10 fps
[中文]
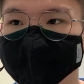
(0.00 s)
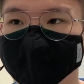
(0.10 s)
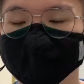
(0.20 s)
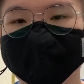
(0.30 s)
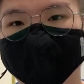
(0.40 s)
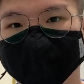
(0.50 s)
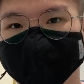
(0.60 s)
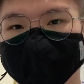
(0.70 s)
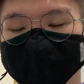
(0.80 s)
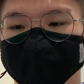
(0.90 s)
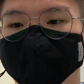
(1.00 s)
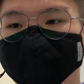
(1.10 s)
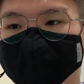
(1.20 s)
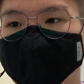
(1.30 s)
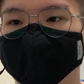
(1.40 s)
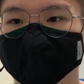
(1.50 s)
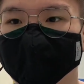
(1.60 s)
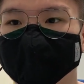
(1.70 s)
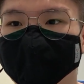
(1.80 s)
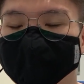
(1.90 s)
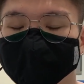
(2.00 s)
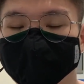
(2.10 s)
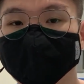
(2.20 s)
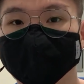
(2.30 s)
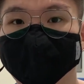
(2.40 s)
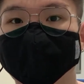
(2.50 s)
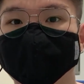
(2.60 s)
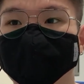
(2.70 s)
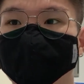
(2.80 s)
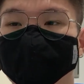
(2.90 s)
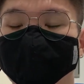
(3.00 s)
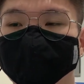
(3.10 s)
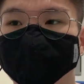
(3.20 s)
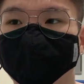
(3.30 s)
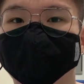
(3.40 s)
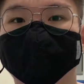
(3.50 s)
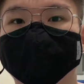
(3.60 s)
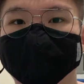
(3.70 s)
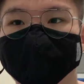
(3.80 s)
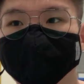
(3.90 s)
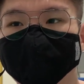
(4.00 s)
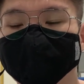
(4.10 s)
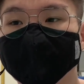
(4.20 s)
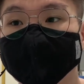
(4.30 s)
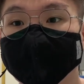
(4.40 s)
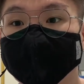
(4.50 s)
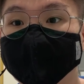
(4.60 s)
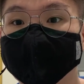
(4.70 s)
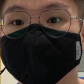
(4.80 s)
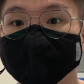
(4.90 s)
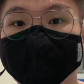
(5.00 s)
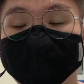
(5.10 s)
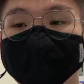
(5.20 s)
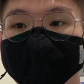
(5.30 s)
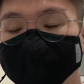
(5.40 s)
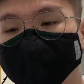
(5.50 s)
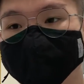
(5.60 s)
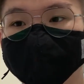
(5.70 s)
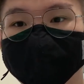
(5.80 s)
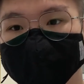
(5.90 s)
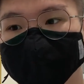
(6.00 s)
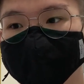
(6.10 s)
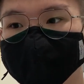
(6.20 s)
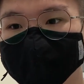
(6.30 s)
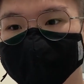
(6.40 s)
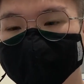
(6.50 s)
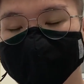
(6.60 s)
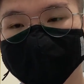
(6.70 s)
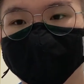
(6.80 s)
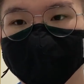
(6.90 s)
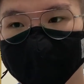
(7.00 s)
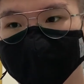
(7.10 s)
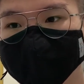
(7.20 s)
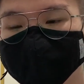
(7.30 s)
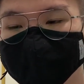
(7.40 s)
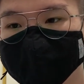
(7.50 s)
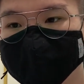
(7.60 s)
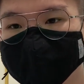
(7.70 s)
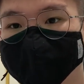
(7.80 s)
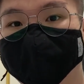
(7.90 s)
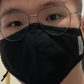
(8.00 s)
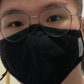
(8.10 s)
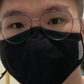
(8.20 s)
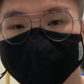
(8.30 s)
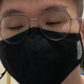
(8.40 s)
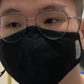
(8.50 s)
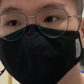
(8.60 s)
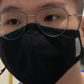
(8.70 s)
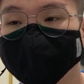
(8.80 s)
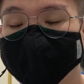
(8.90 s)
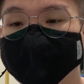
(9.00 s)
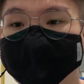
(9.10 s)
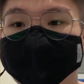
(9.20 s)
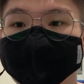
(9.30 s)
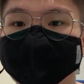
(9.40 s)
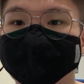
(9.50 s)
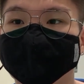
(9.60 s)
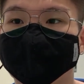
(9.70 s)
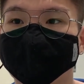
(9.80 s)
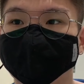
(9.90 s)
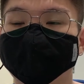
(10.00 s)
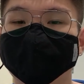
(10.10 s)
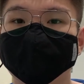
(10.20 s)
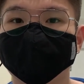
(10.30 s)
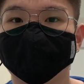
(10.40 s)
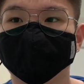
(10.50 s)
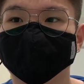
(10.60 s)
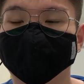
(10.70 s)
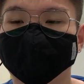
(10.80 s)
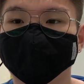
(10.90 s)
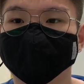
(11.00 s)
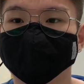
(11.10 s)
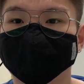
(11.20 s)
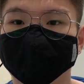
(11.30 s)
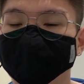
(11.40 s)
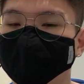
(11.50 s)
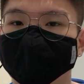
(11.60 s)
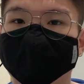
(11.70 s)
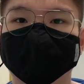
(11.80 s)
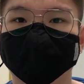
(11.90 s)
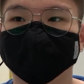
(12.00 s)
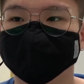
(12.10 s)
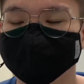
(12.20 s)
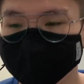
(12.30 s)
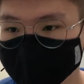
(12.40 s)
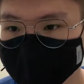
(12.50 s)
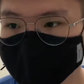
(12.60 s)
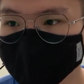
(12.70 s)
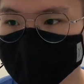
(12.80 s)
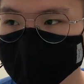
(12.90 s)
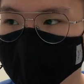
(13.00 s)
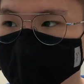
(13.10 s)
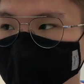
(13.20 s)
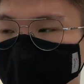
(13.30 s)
她要带了一个新的打法进进来羽球女单这个里面。男生上一个，我觉得上一个有最大改变就是陶菲克出来的时候吧，在陶菲克之前的男单都是真的都是拉掉，拉掉